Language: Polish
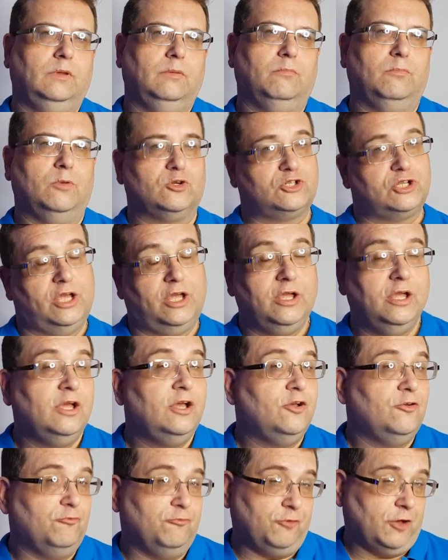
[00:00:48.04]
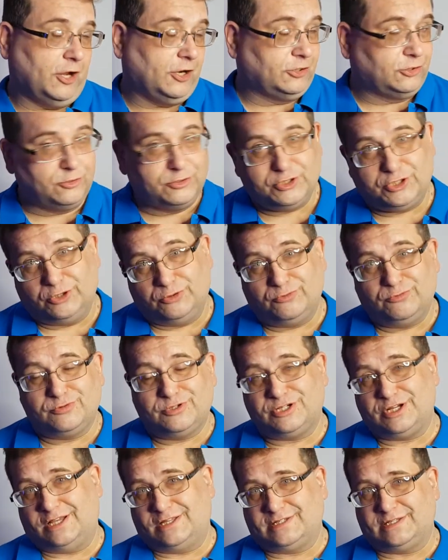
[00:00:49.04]
Może warto się
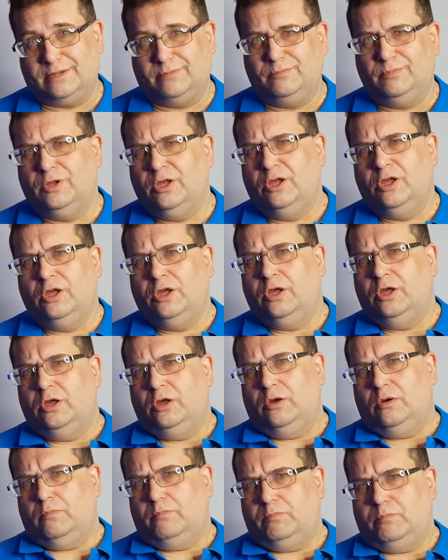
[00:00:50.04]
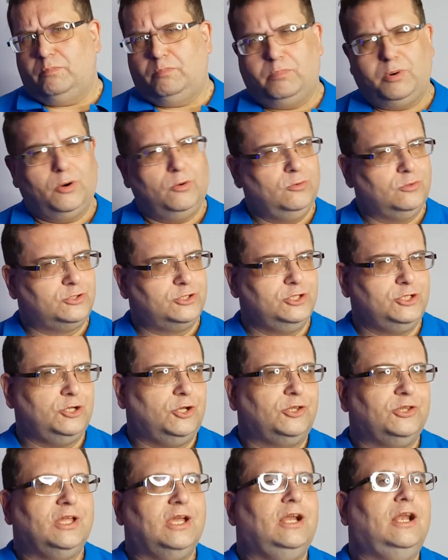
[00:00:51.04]
czasem pouczyć
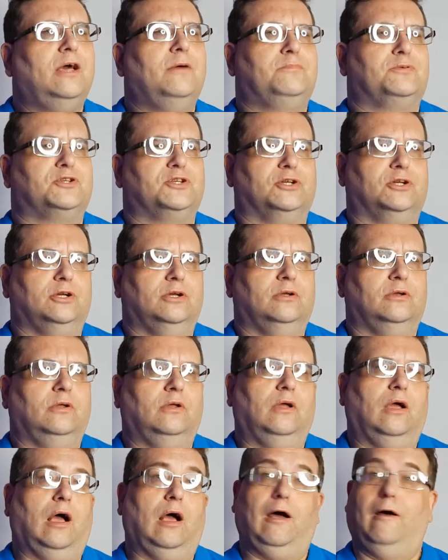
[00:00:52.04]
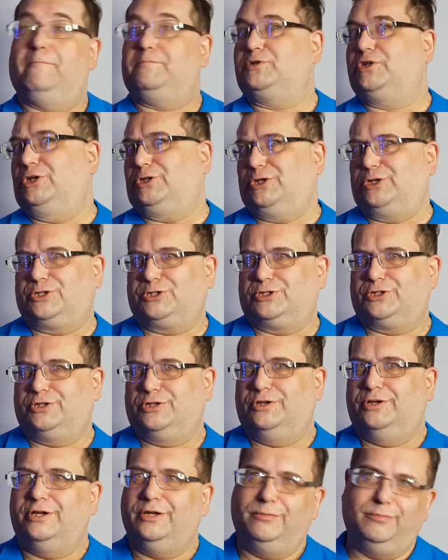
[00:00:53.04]
od najlepszych. A
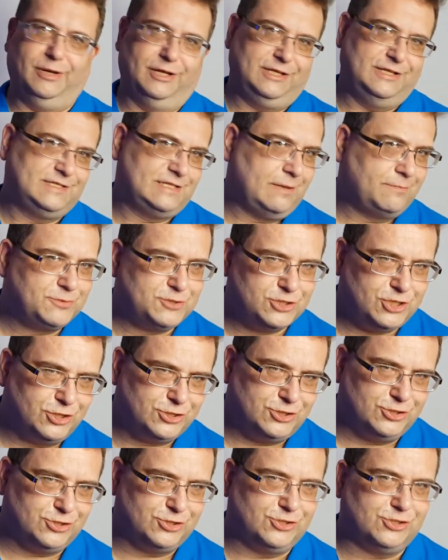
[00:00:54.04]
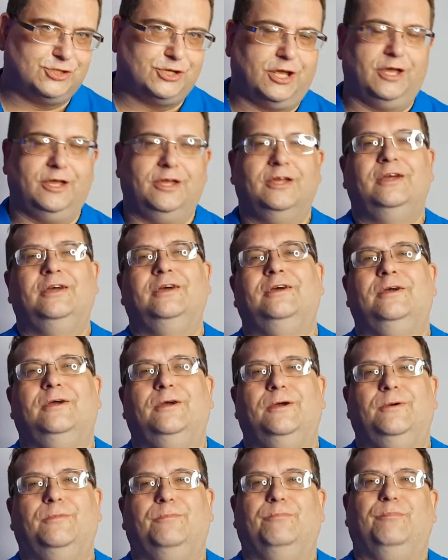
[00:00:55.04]
przecież chyba nie zaprzeczysz, że
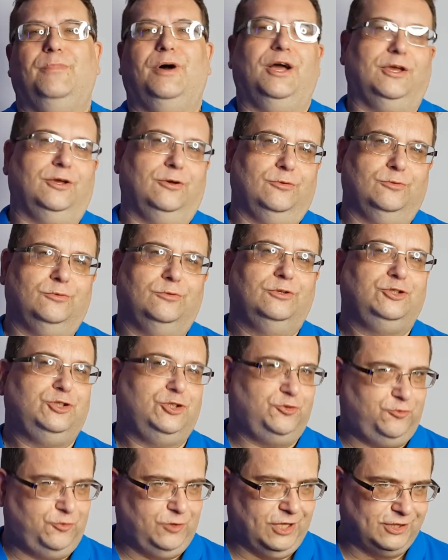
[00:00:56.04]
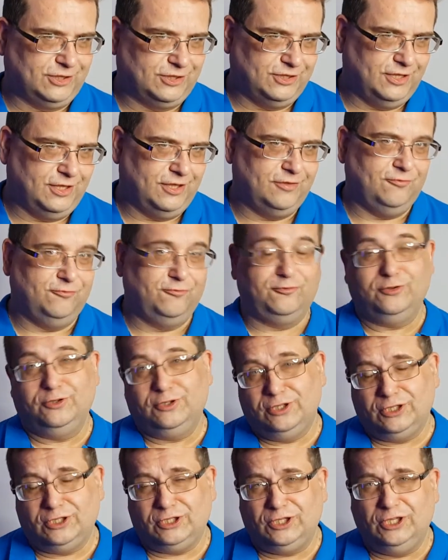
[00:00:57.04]
mają świetne
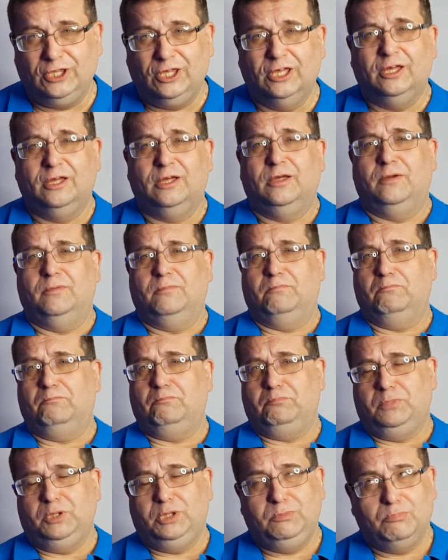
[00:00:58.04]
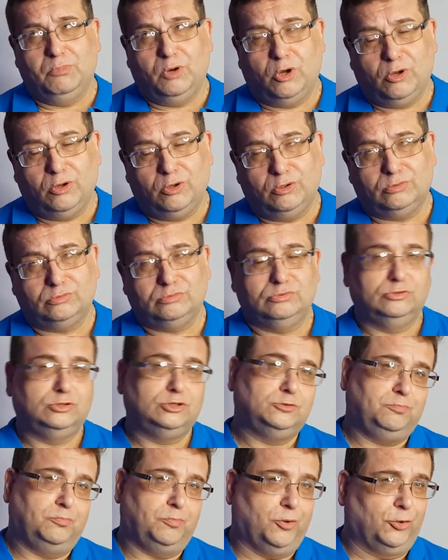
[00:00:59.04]
wyniki mimo
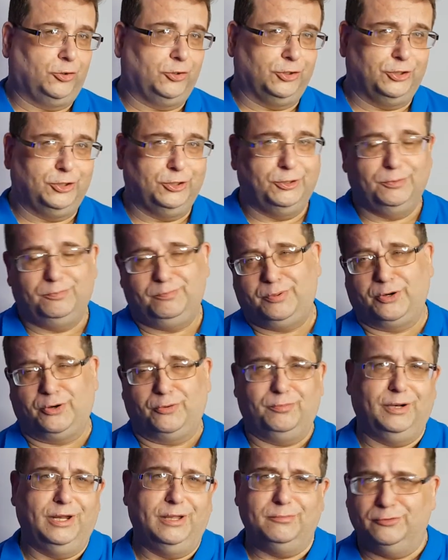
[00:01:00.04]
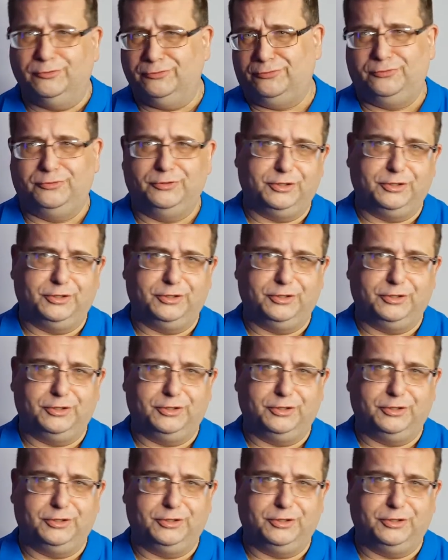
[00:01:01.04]
sporych problemów